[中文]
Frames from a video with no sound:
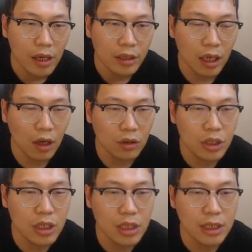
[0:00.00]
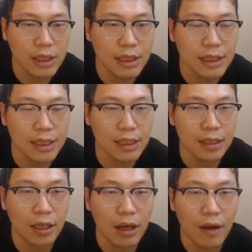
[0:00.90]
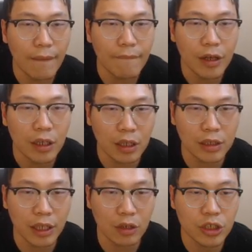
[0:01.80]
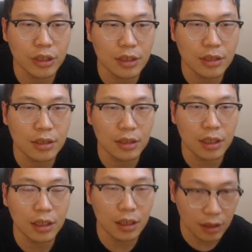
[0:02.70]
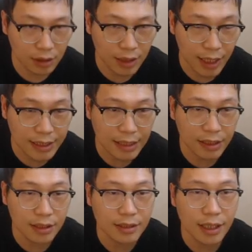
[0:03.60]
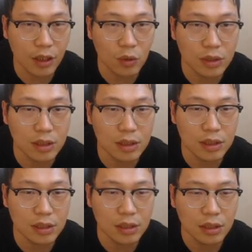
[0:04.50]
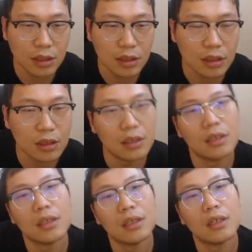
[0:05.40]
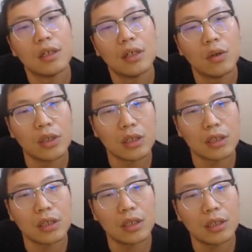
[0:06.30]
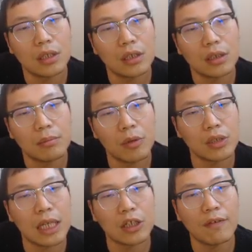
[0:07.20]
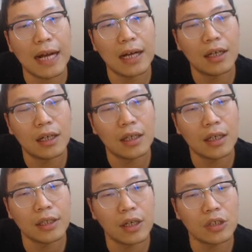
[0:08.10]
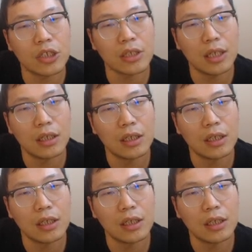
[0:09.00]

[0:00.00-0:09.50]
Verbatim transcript: 要吃 G 七，而且要吃 D 四。那先看一下象 E 三后 G 七，或者是没有其他招法，肯定要吃的。